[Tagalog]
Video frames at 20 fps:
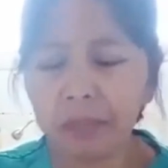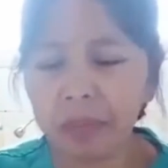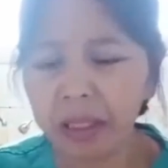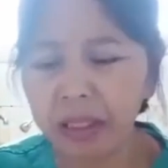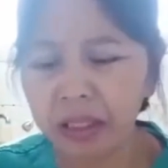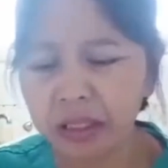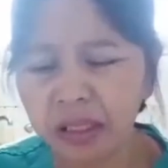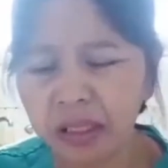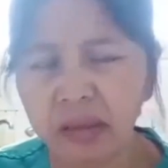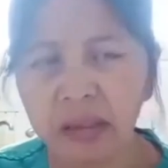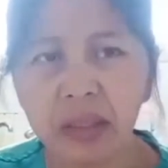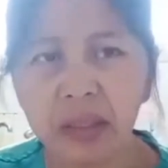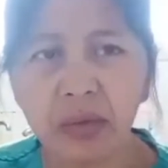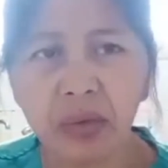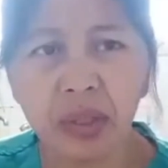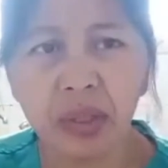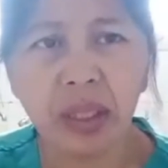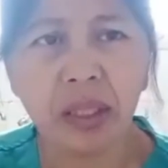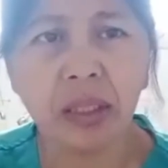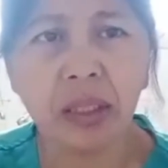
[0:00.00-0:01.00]
ng pandesal
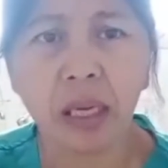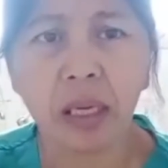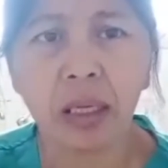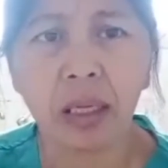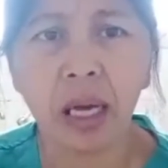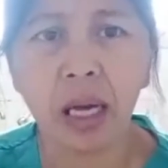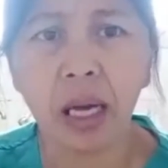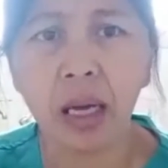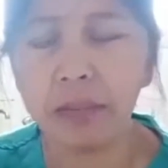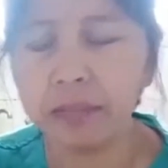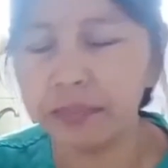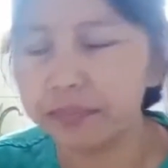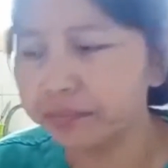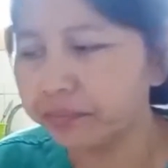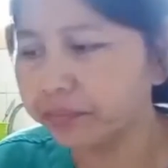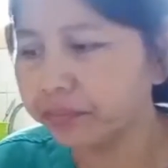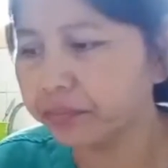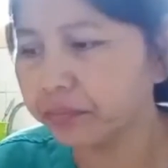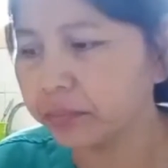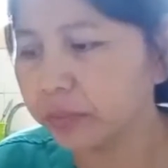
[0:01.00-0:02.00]
dito, hindi talaga
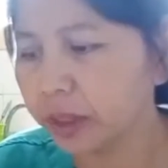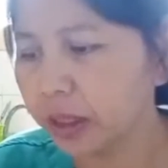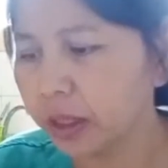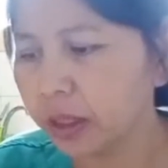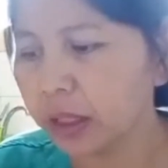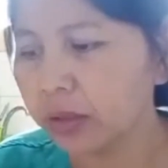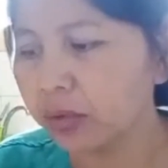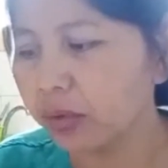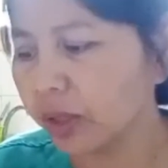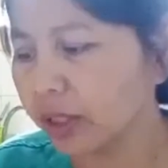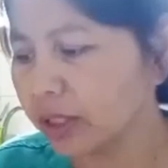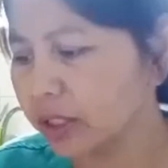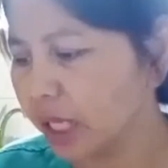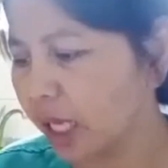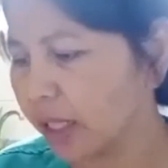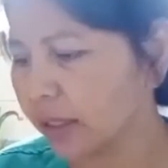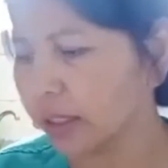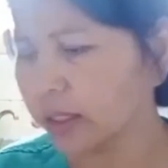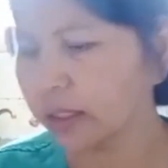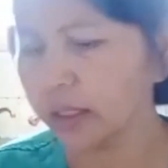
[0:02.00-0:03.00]
katulad sa